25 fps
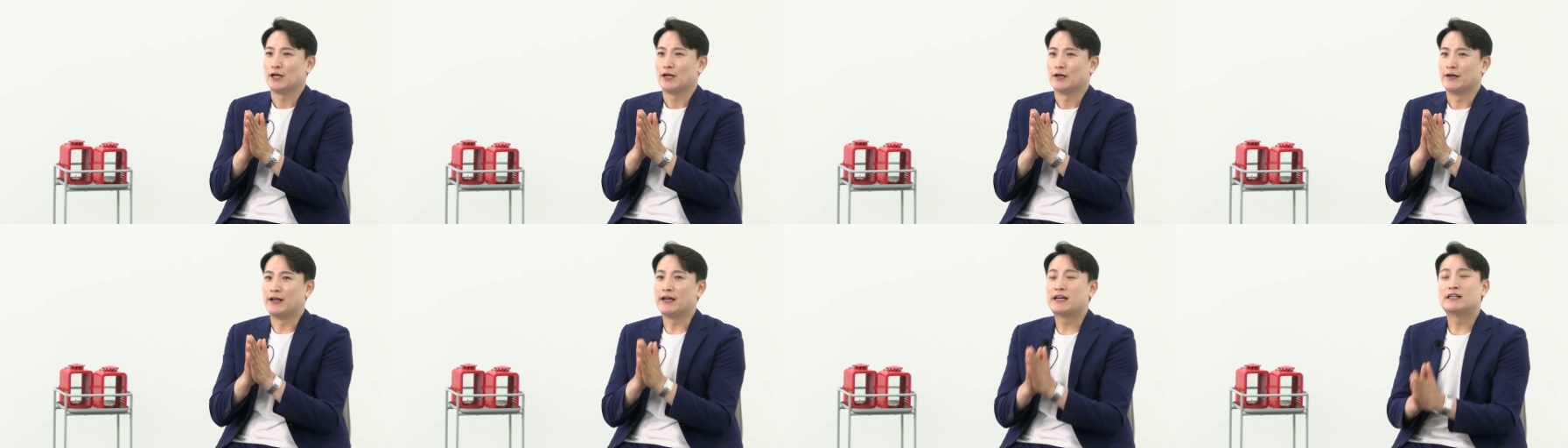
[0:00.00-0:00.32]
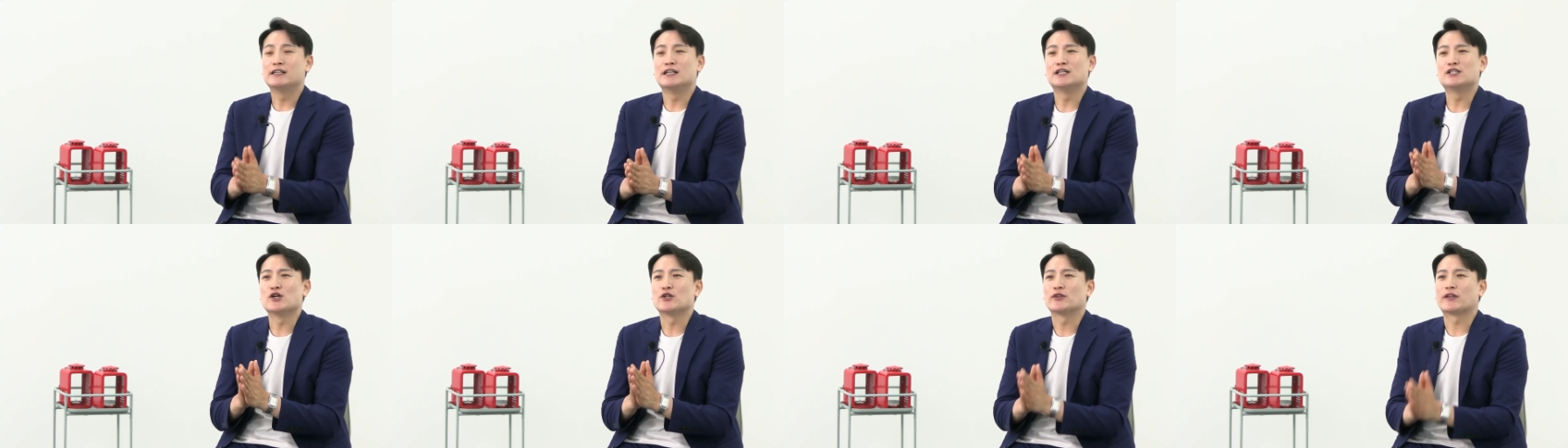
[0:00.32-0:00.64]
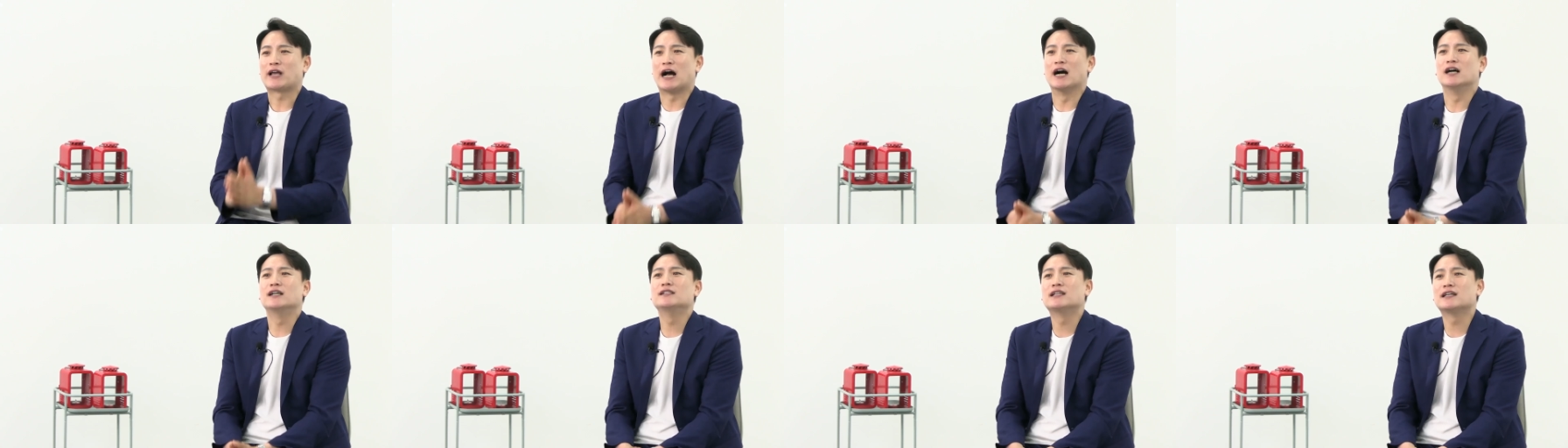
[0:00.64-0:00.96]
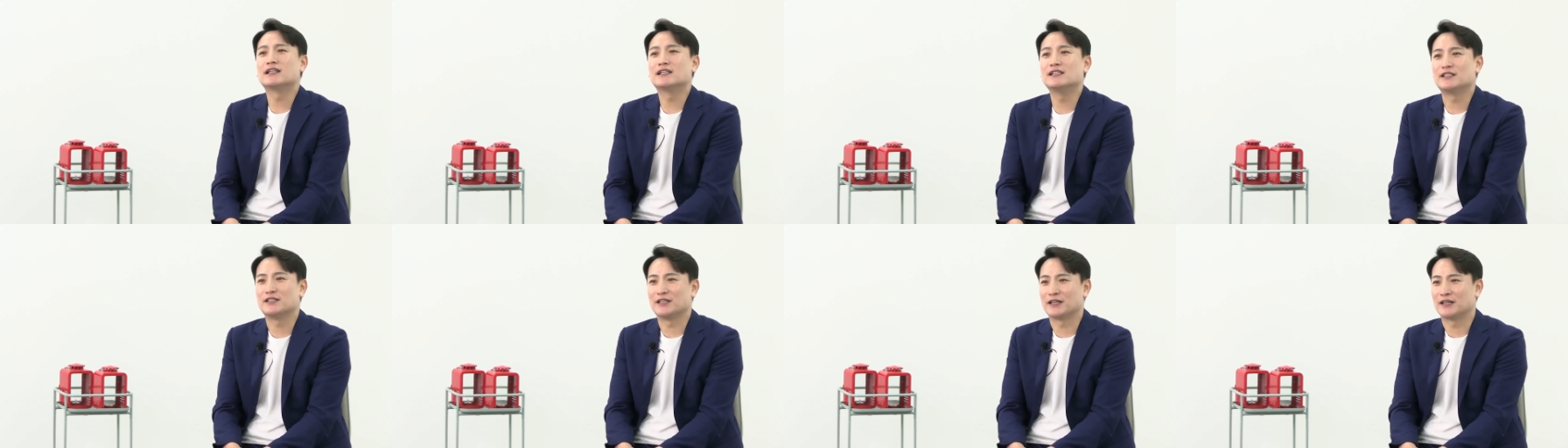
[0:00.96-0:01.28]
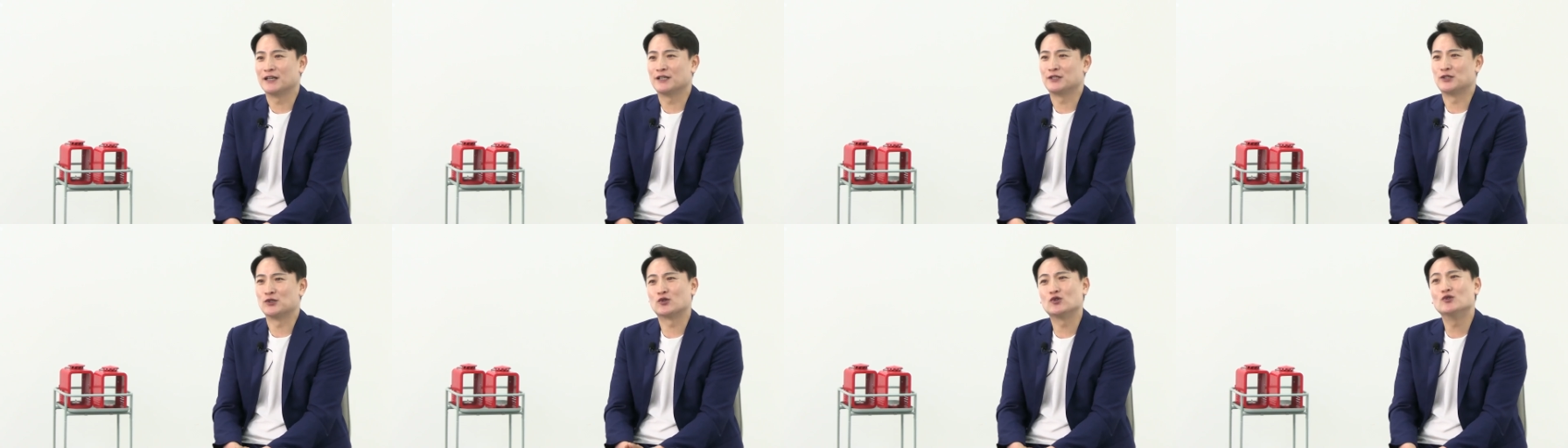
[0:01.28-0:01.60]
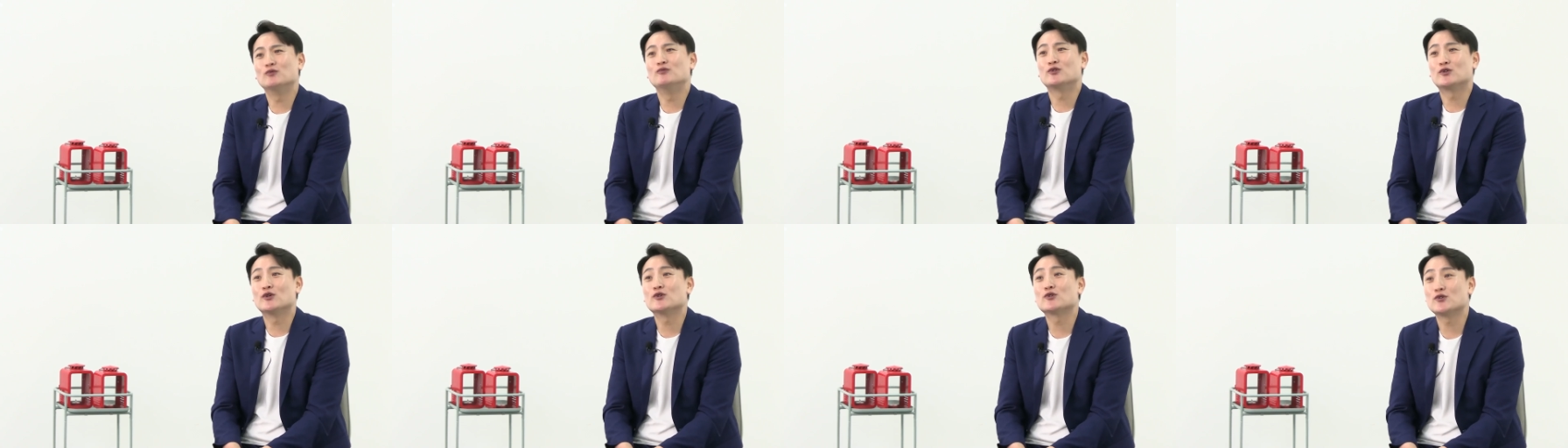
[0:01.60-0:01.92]
네크레이션 강사를 제가 이제
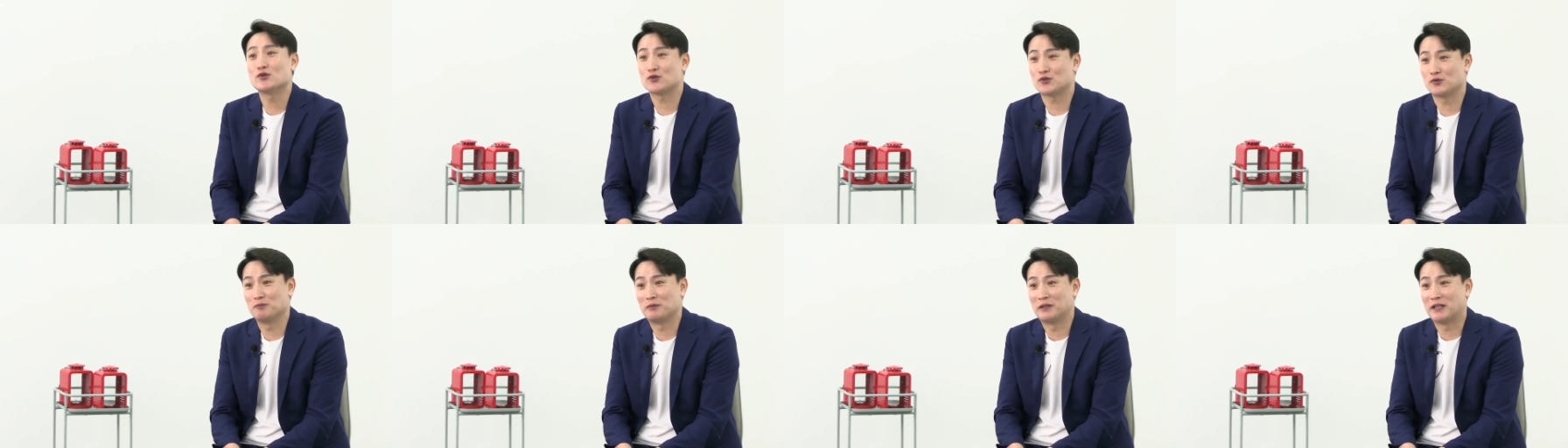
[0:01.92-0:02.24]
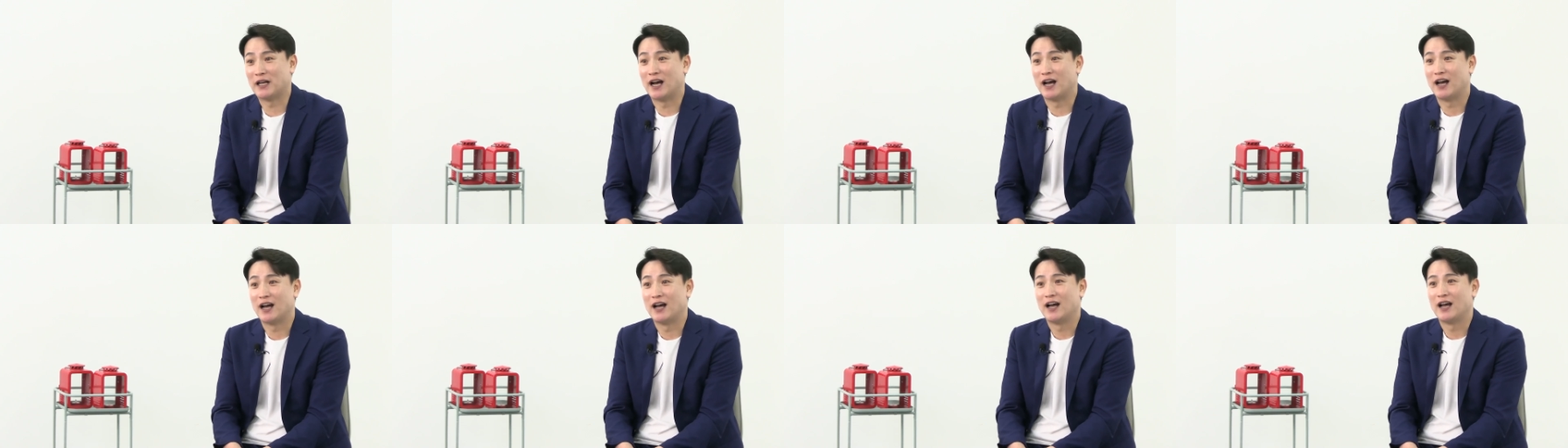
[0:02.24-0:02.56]
꿈을 꿨었습니다.